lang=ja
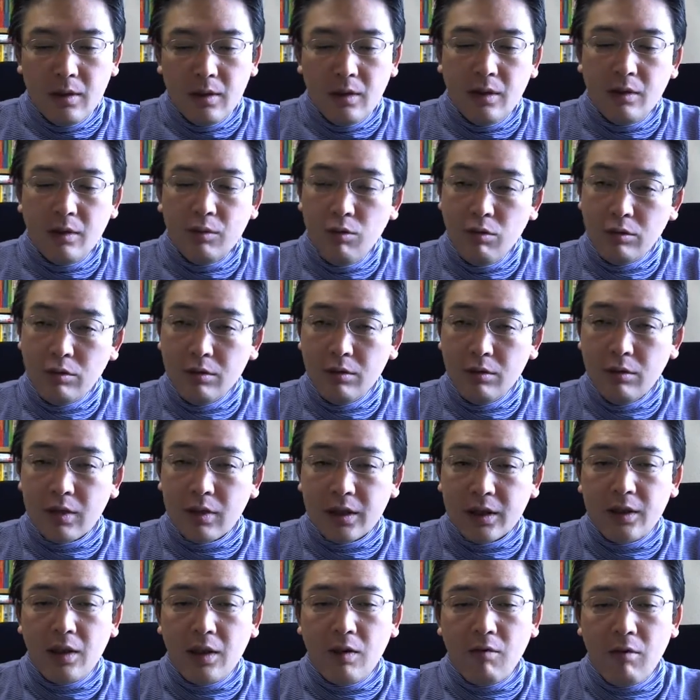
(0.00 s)
え多くの
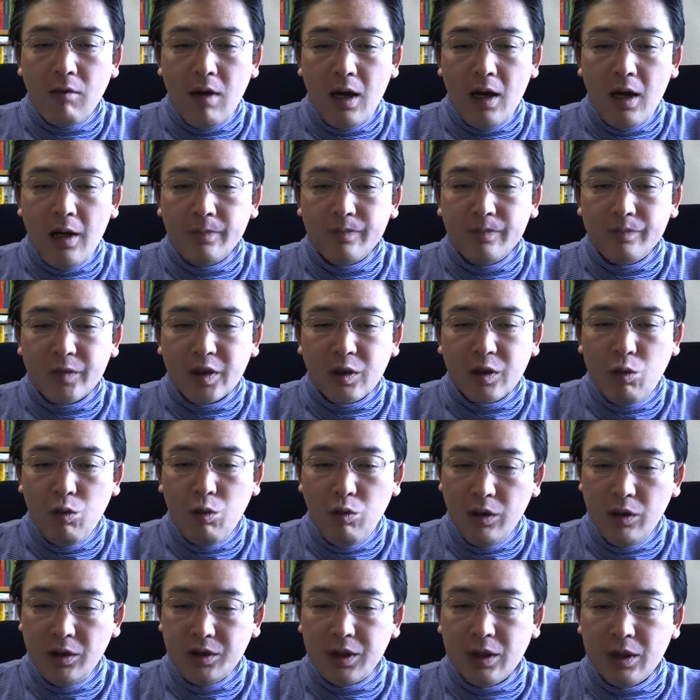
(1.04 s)
方は、
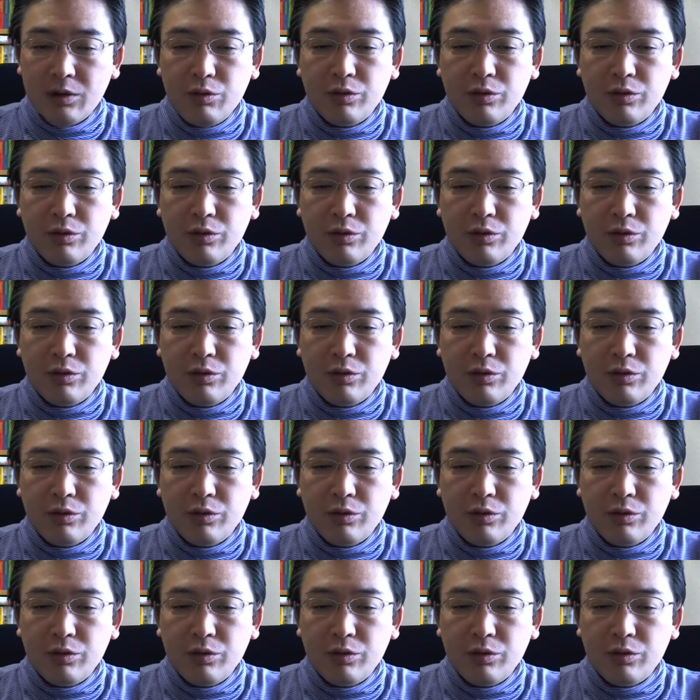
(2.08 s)
高齢者